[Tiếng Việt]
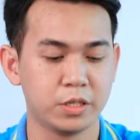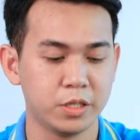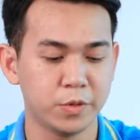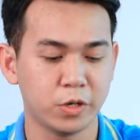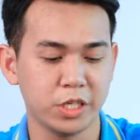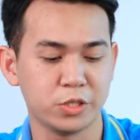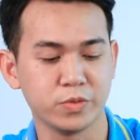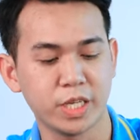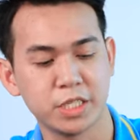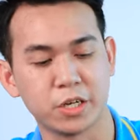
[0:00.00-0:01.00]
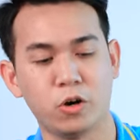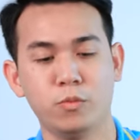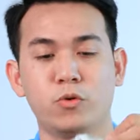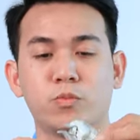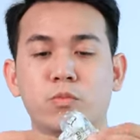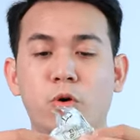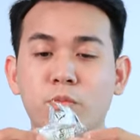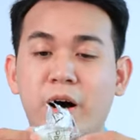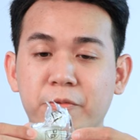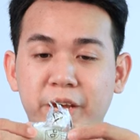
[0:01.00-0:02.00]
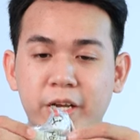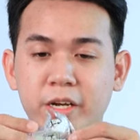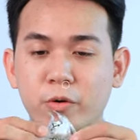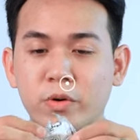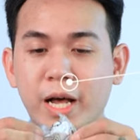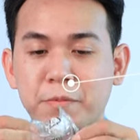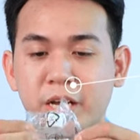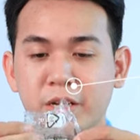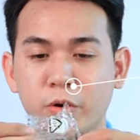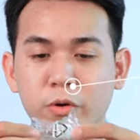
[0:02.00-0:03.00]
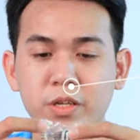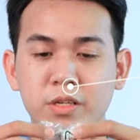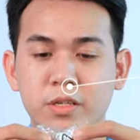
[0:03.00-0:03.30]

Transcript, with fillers: tiếp đó thì chúng ta sẽ có một bộ bảo vệ cái đầu cáp kết nối